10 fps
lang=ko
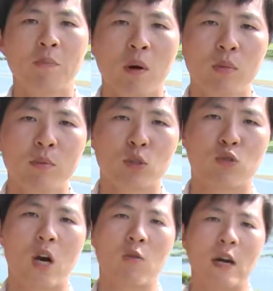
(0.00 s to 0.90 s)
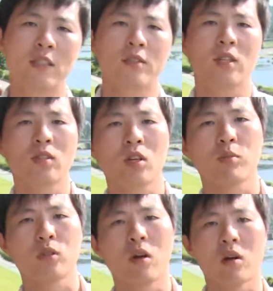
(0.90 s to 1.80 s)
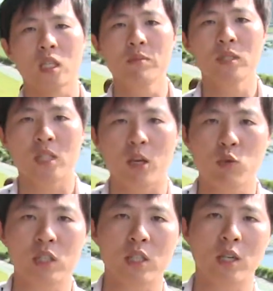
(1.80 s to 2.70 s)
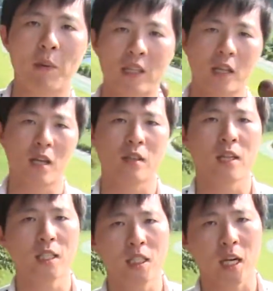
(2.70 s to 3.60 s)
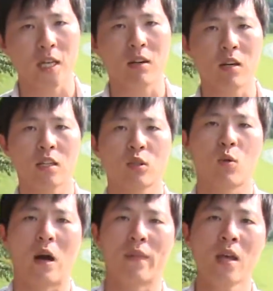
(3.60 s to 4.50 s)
법무부 중앙관제센터로부터 김 씨의 위치를 받아내는데 시간이 걸리는 동안